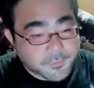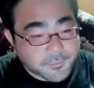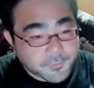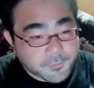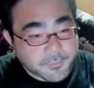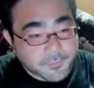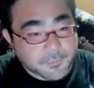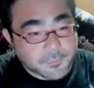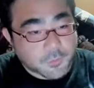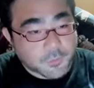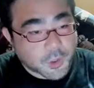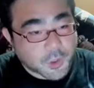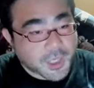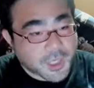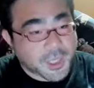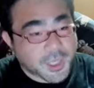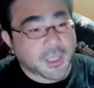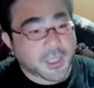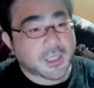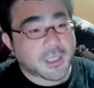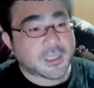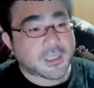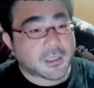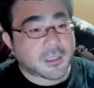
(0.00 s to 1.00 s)
うん、もう経
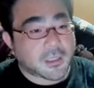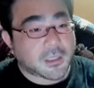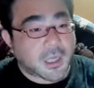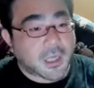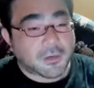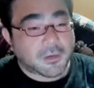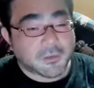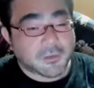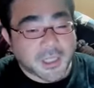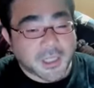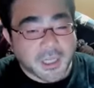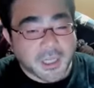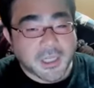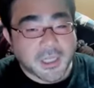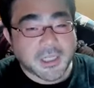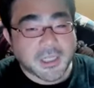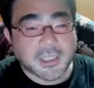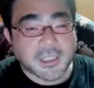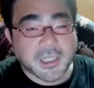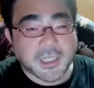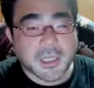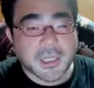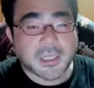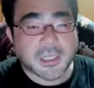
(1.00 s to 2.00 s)
費、あの、経費
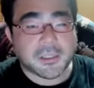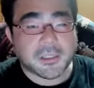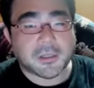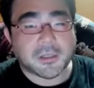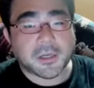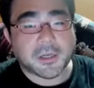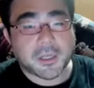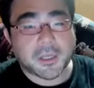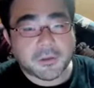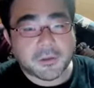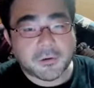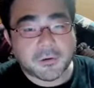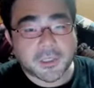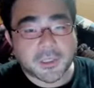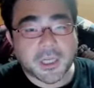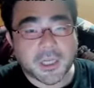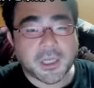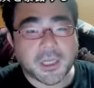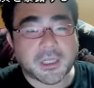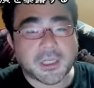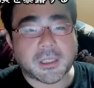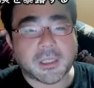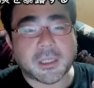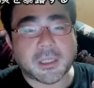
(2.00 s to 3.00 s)
経費って言うけど、経
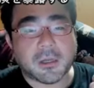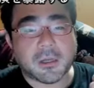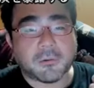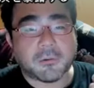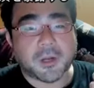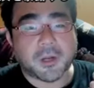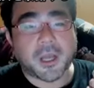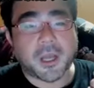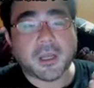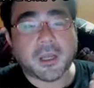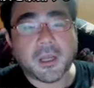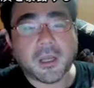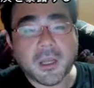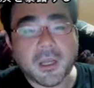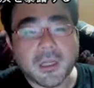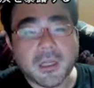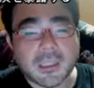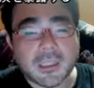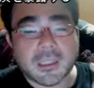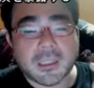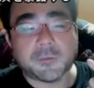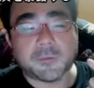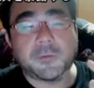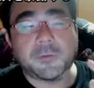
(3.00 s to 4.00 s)
費って俺、
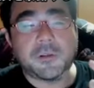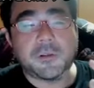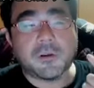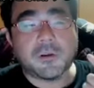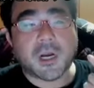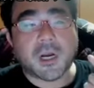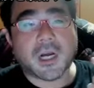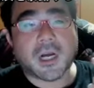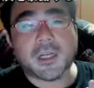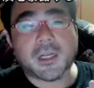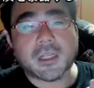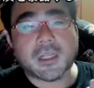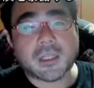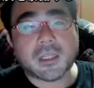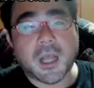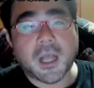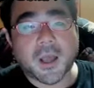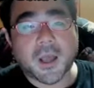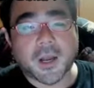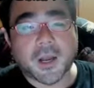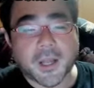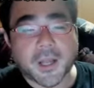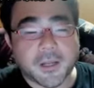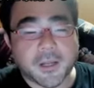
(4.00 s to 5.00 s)
自分の金使い
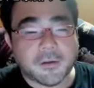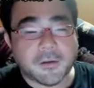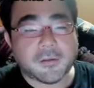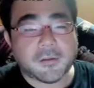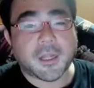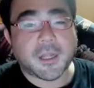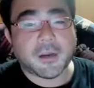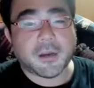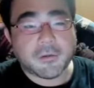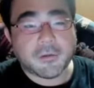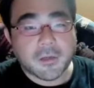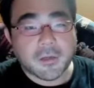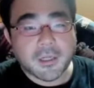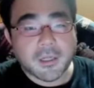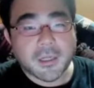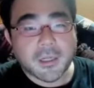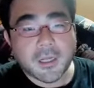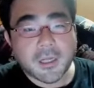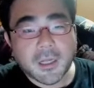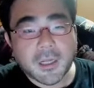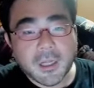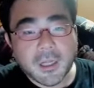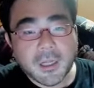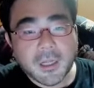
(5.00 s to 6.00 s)
から減るんだよ。
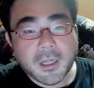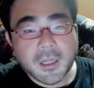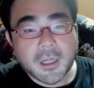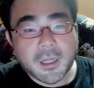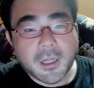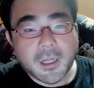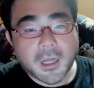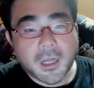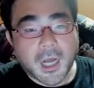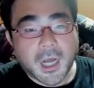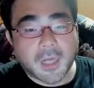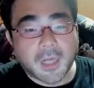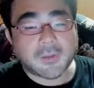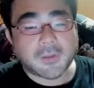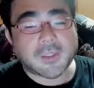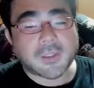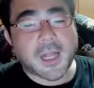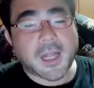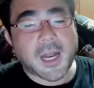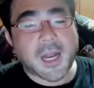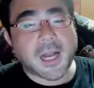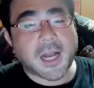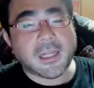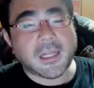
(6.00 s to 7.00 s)
あの、
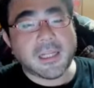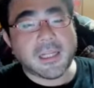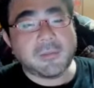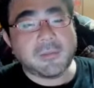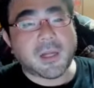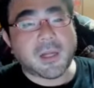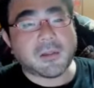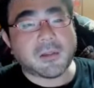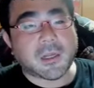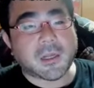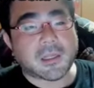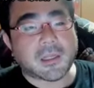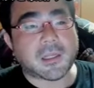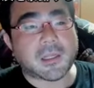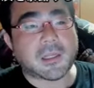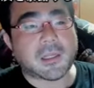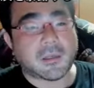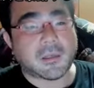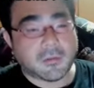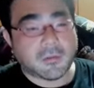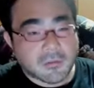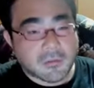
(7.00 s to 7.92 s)
サラリーマンとかでいいよ。